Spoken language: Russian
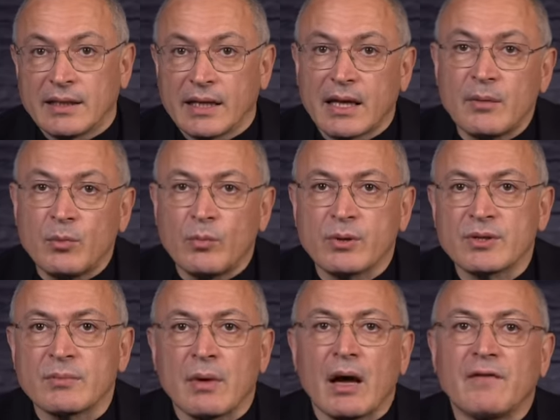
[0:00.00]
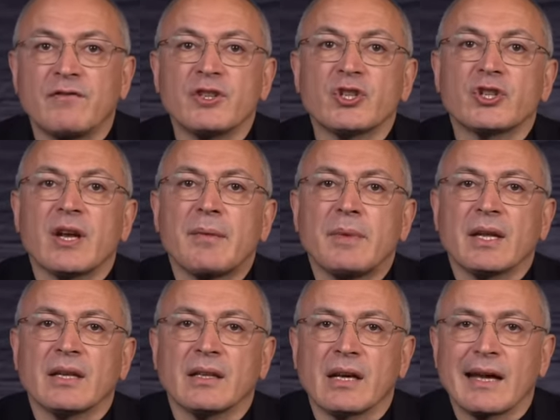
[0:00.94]
Таким образом, высшая
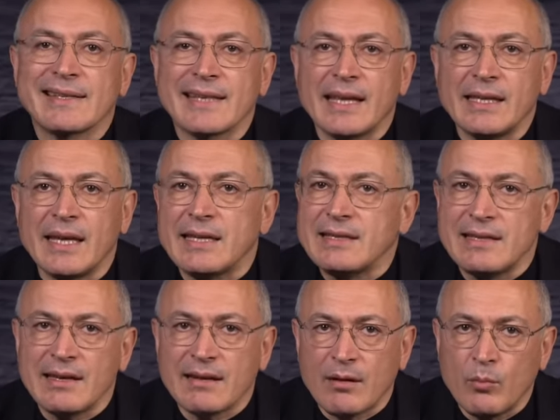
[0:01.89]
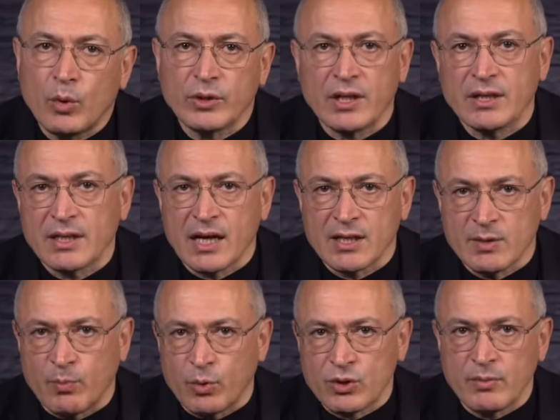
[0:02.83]
мера наказания не работает как
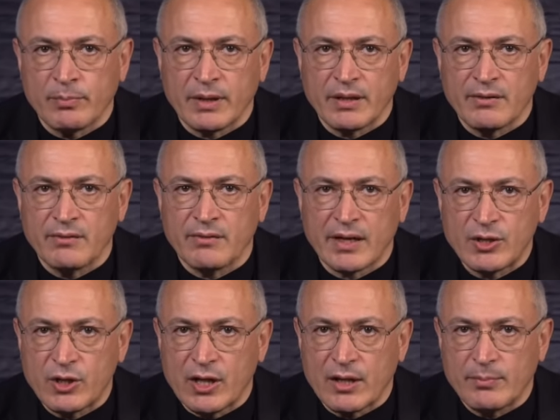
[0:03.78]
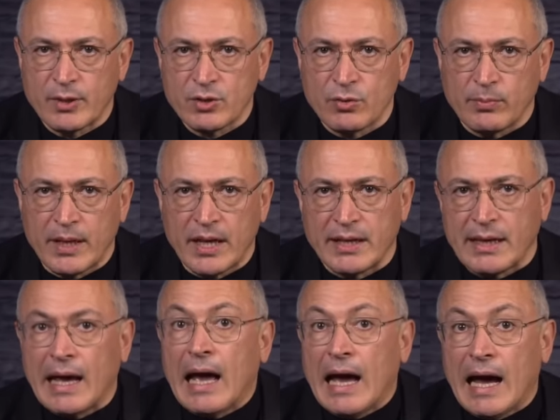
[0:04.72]
способ предотвращения преступлений.
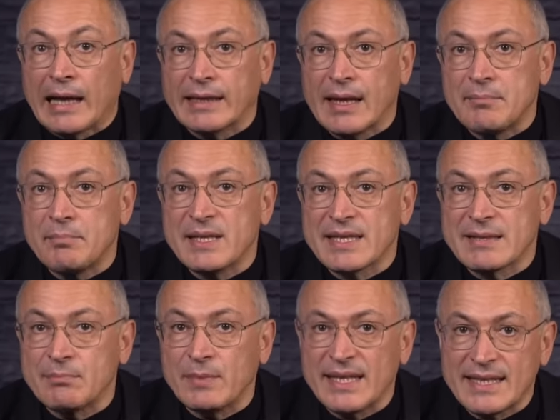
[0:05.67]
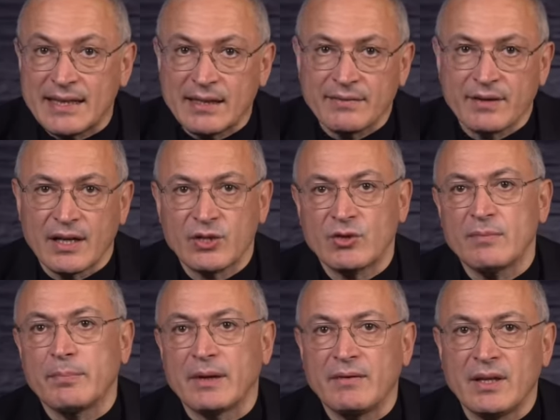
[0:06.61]
Она бессмысленна в качестве
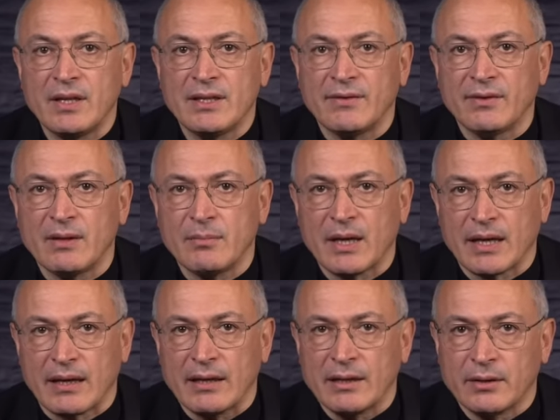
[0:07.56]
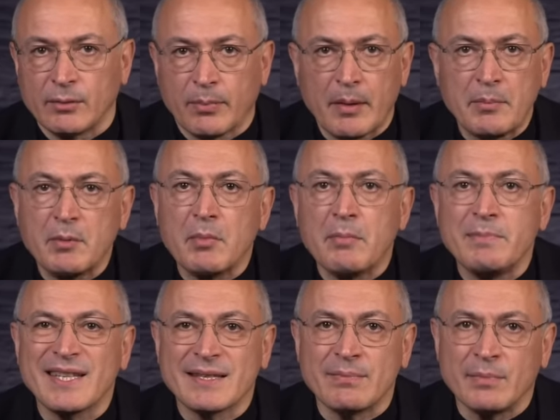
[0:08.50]
превентивной меры. Но помимо
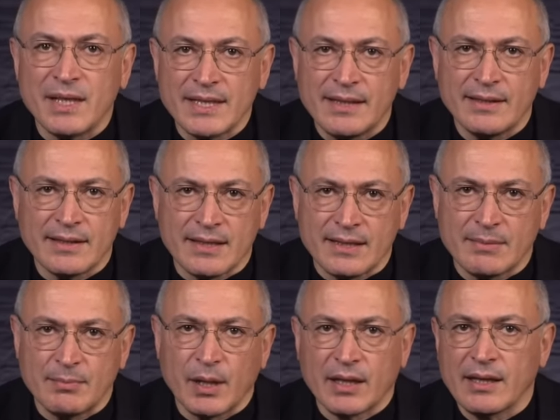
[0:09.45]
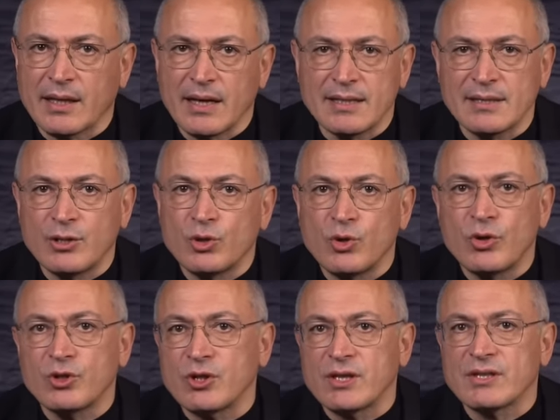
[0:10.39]
бессмысленности, смертная казнь еще
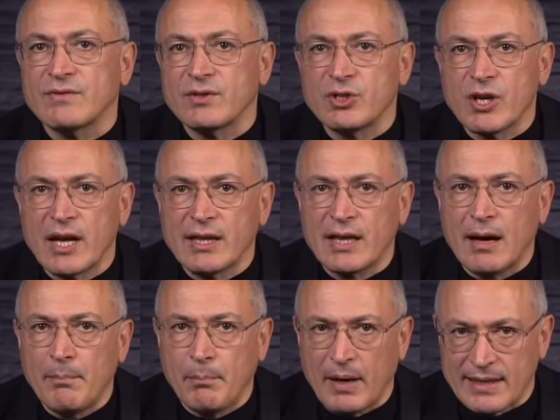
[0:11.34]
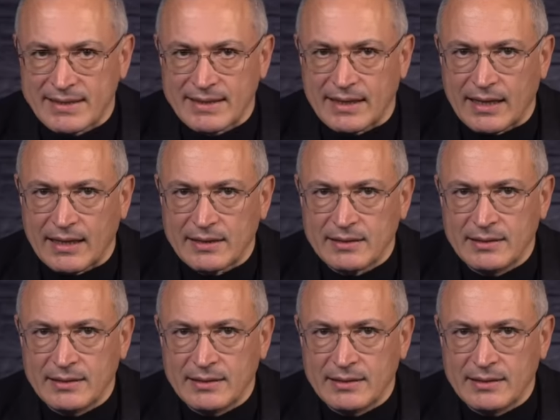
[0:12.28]
и чрезвычайно опасна.